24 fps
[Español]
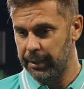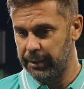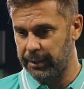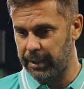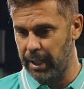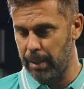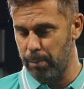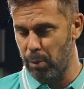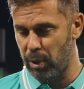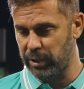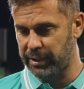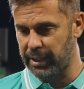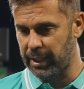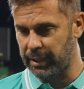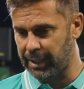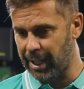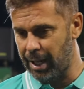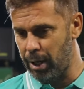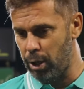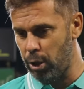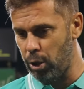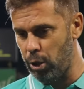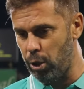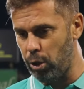si hemos
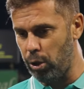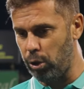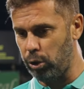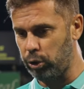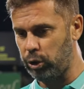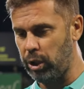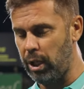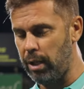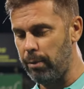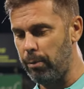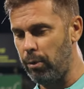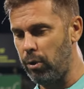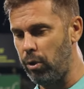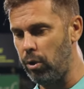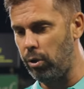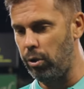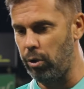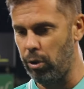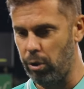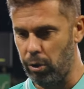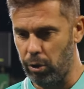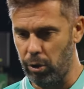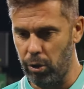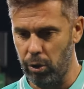acertado si hemos,
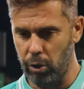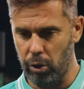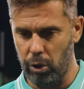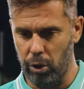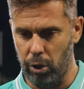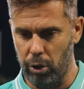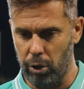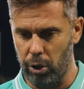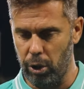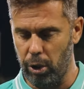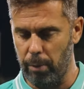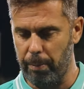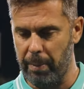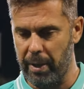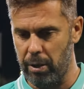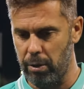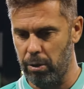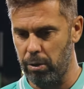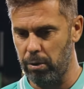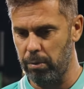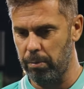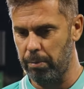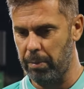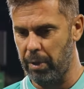o no,
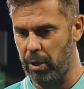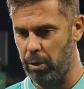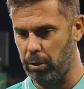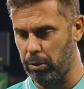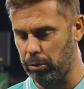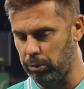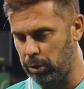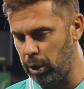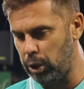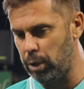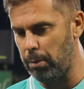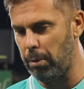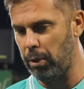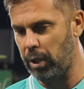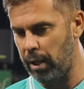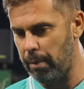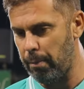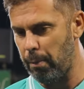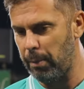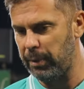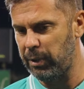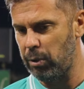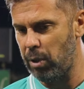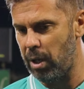pero, pero contento porque
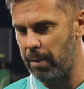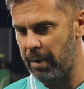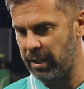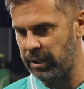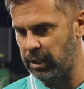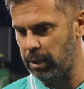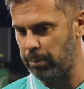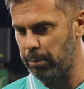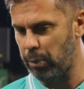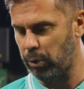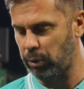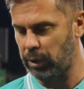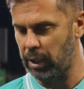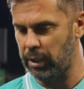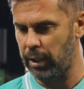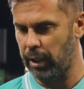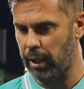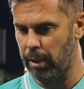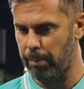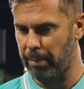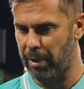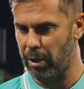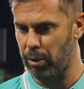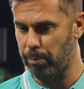hemos mantenido una base
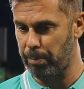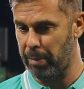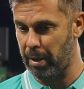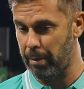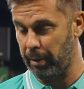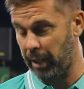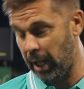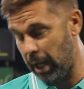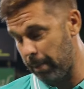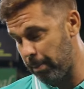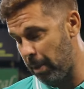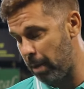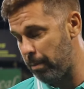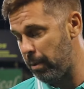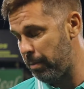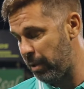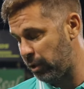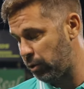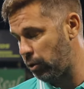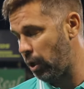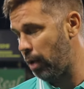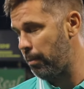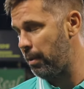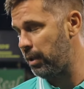importante que para, que para mí
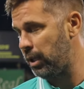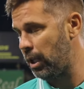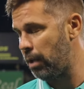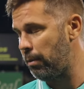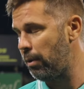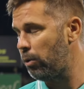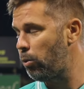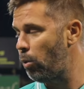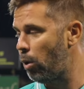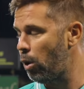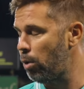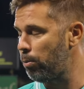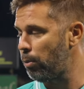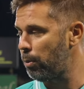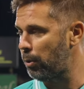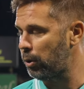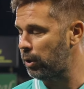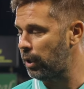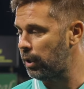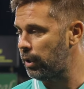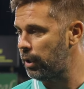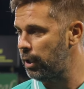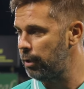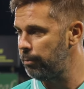personalmente el vestuario es muy
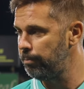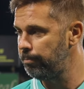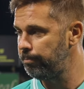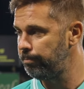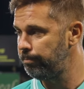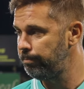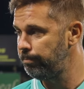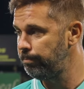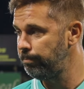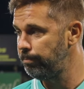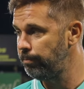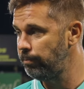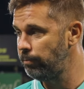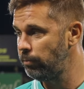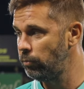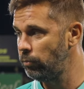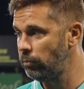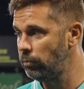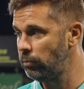importante. La gente se va